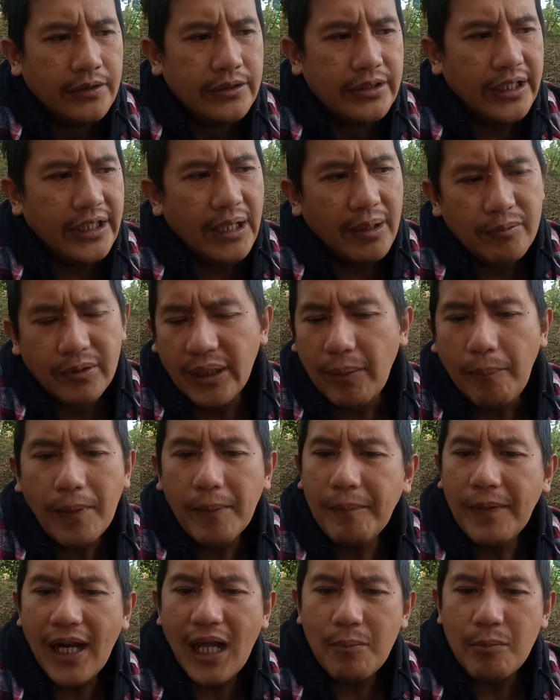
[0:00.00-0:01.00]
di
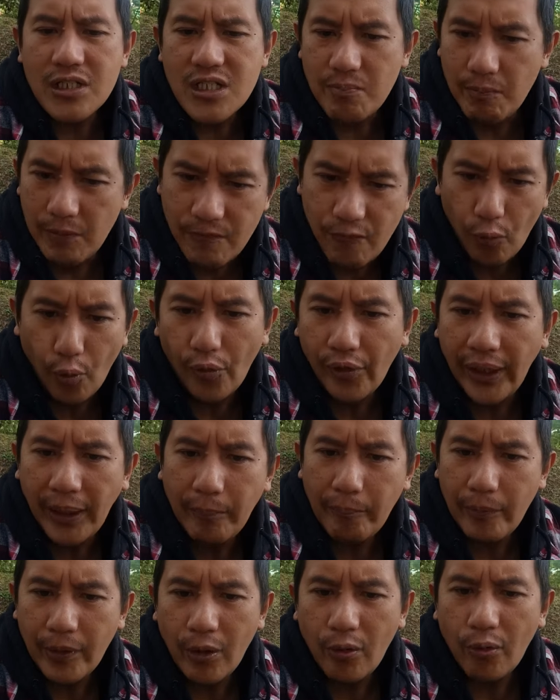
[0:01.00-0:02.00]
napalpalabas before ni
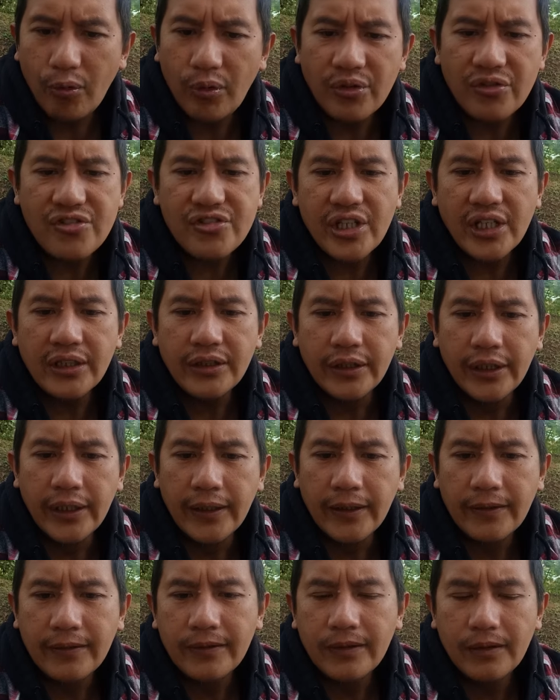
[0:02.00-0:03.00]
Emperor
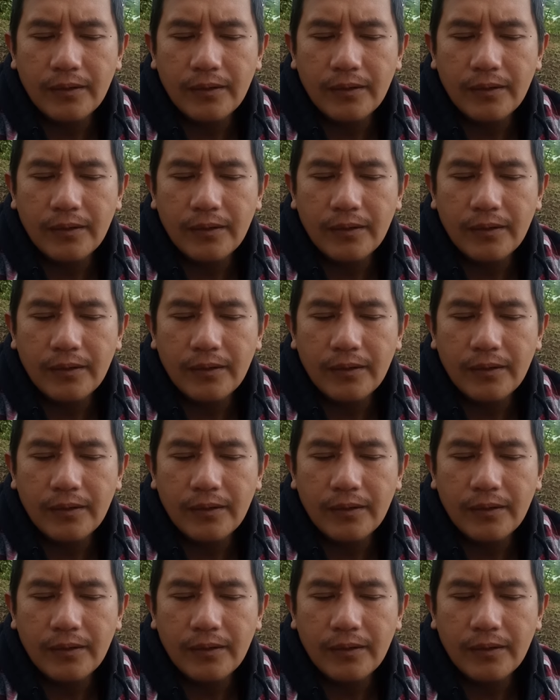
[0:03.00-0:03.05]
Constantine,